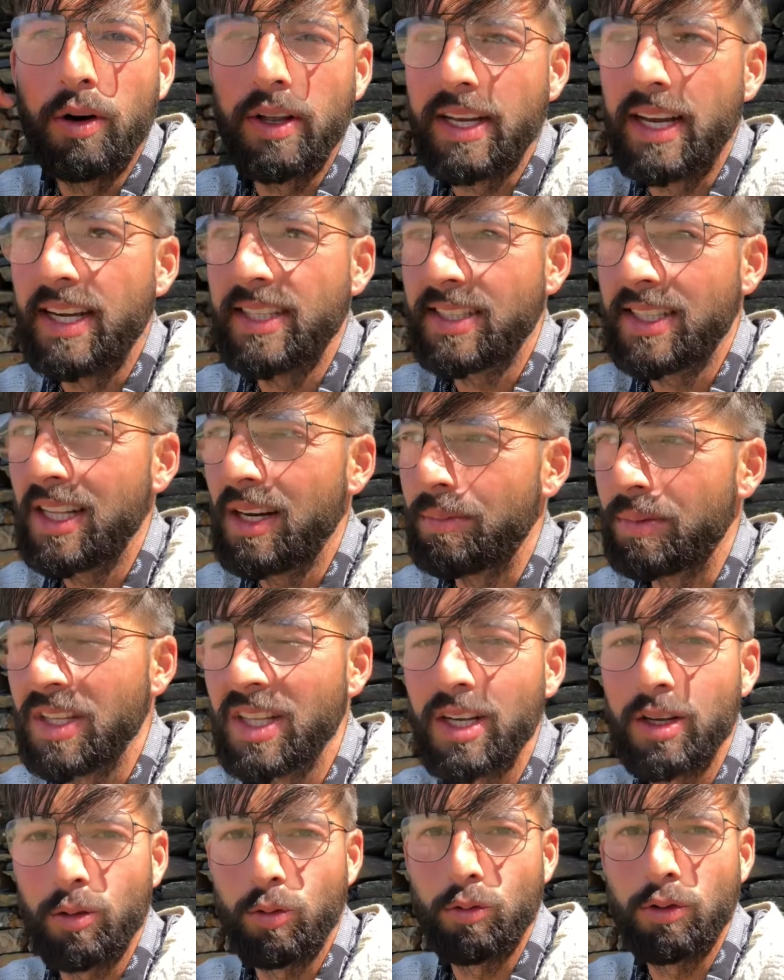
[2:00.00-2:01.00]
और यहाँ से ना अभी
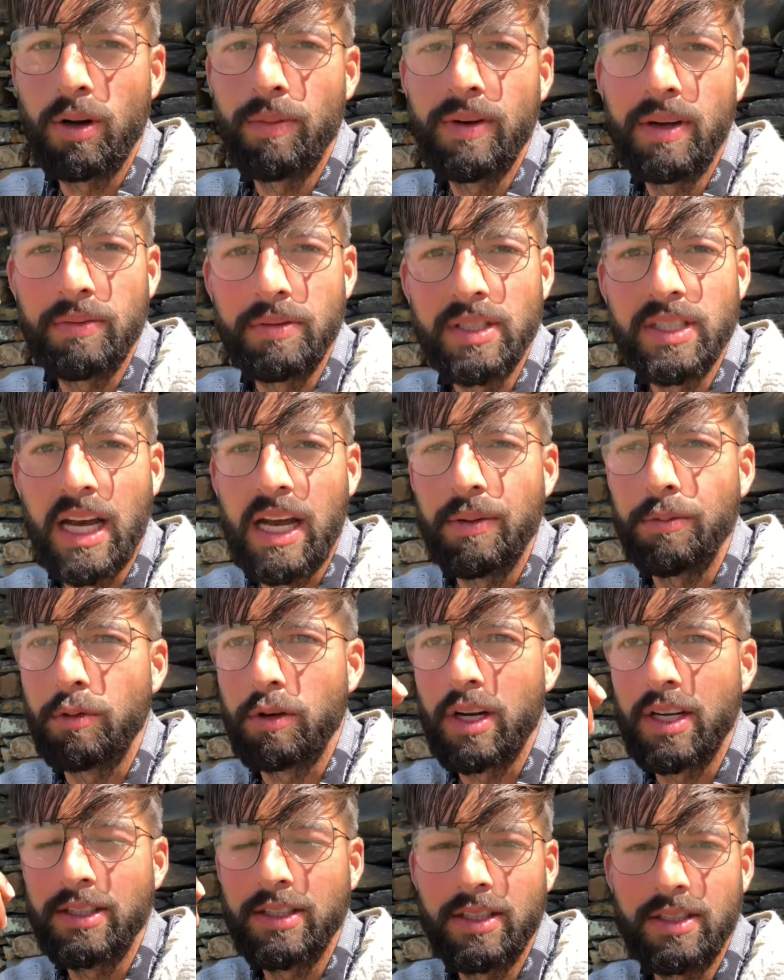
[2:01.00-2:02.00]
निकलूंगा मैं अभी टाइम हो
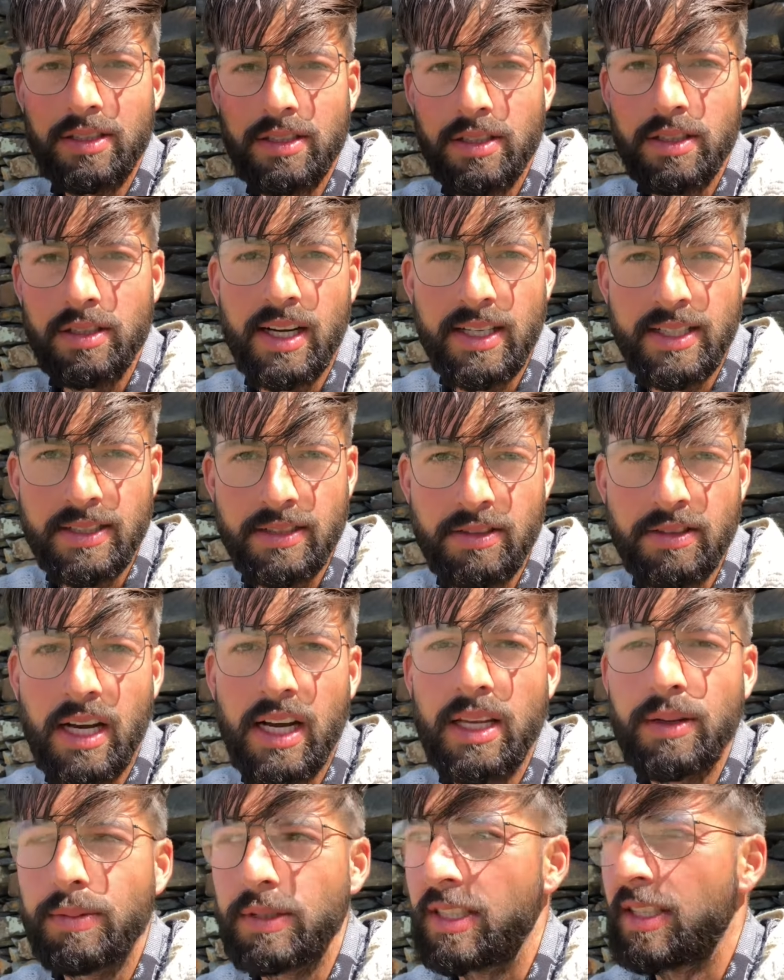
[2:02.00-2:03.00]
रहा है जस्ट
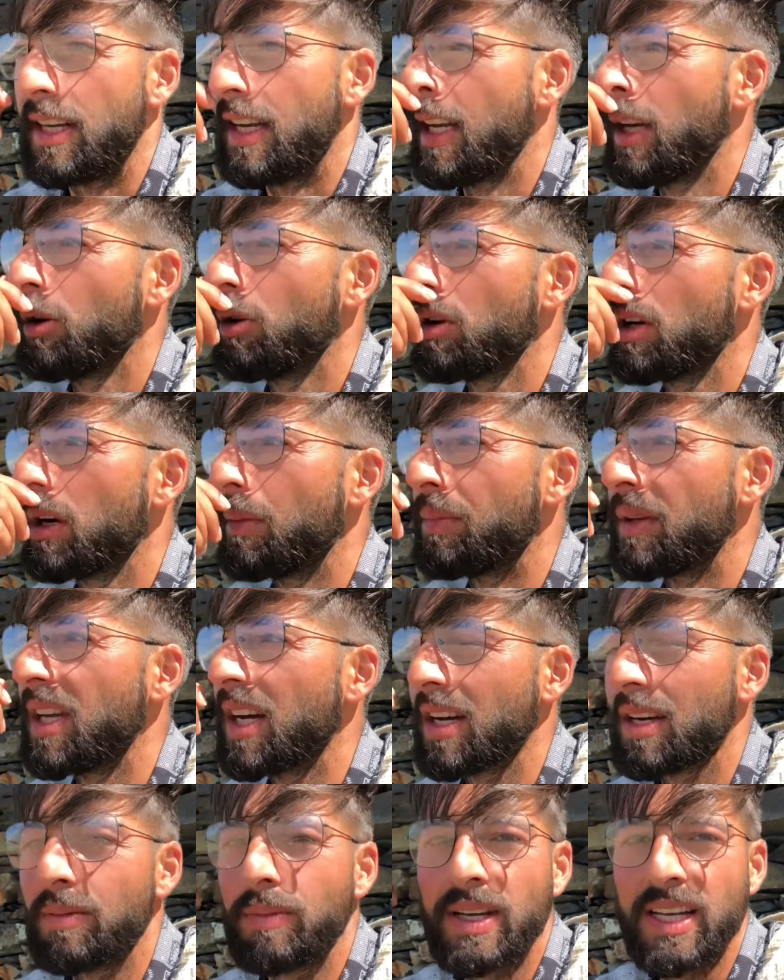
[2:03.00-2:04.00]
ढाई बज रहे हैं और अभी
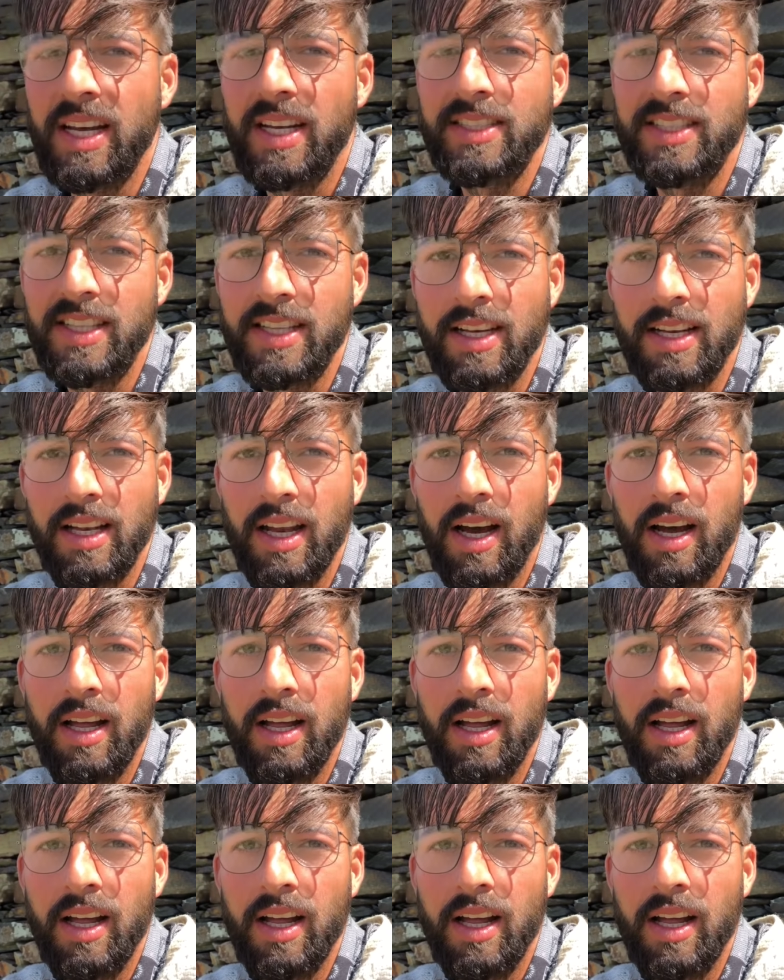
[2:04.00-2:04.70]
अगर मैं यहाँ से निकला